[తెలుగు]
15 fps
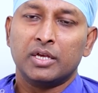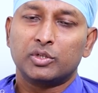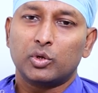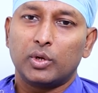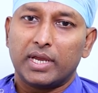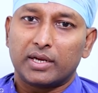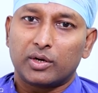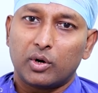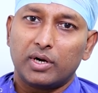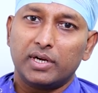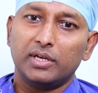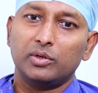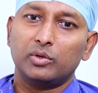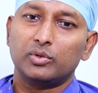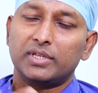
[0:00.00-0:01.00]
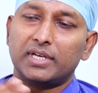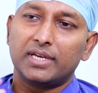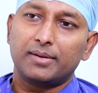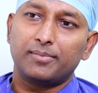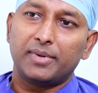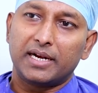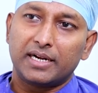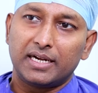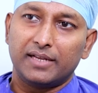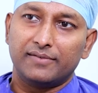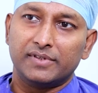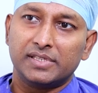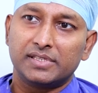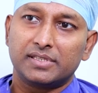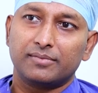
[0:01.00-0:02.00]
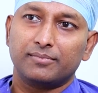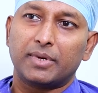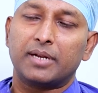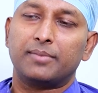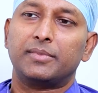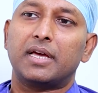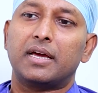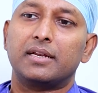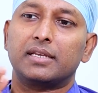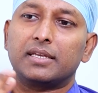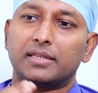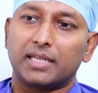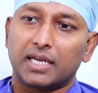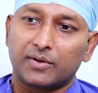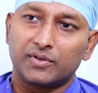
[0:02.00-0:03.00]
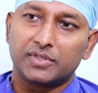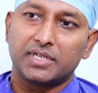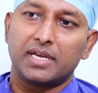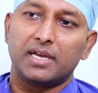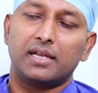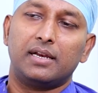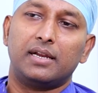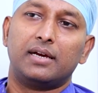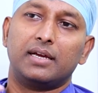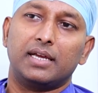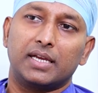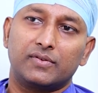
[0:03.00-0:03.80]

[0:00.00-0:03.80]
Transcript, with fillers: సో అకార్డింగ్ టు దేర్ బ్లడ్ లెవెల్స్ మనం దానికి తక్కువ చేయాలా